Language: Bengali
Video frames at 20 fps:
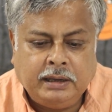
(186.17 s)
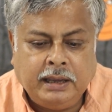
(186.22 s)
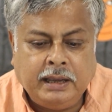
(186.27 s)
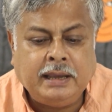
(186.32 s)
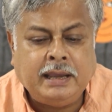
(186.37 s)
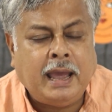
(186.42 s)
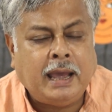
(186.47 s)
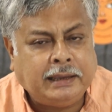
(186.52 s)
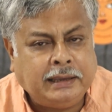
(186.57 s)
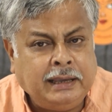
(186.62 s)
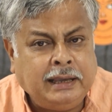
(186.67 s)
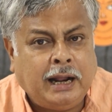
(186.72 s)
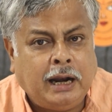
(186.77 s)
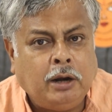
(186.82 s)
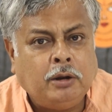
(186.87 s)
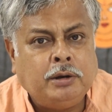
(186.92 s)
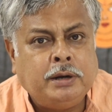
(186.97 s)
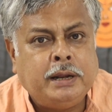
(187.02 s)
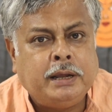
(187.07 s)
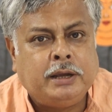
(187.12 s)
এই একই
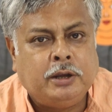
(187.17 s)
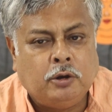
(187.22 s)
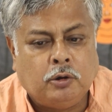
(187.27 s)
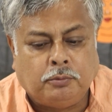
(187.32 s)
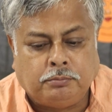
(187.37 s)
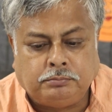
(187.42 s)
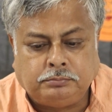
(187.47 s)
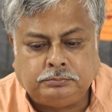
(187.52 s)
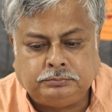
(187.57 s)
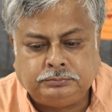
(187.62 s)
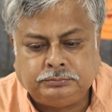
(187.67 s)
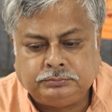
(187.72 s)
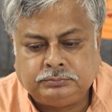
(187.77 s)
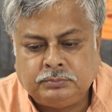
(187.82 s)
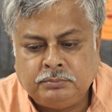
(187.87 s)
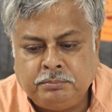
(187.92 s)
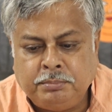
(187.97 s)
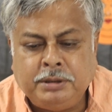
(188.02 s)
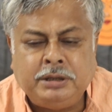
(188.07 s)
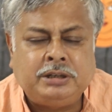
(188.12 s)
কারণে হিউম
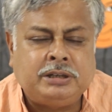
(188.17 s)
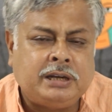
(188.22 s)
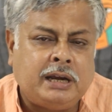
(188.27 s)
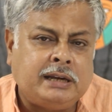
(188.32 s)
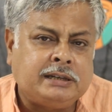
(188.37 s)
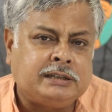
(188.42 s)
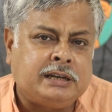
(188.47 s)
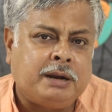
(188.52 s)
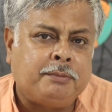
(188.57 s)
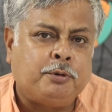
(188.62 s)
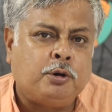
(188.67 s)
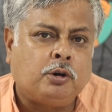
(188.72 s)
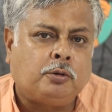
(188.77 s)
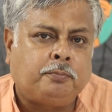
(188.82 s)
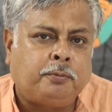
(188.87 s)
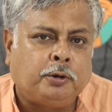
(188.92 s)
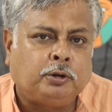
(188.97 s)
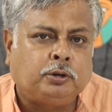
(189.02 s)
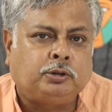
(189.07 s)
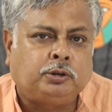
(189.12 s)
বিশ্বাস নামক
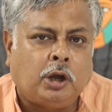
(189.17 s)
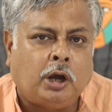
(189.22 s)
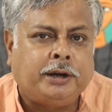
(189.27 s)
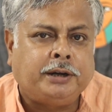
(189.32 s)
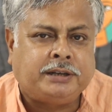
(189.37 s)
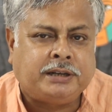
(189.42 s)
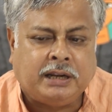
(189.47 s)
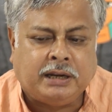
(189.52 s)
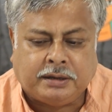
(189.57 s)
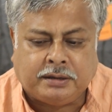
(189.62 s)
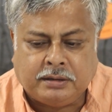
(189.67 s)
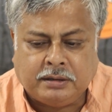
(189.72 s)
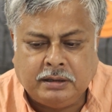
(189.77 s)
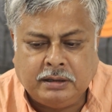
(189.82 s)
প্রত্যয়টির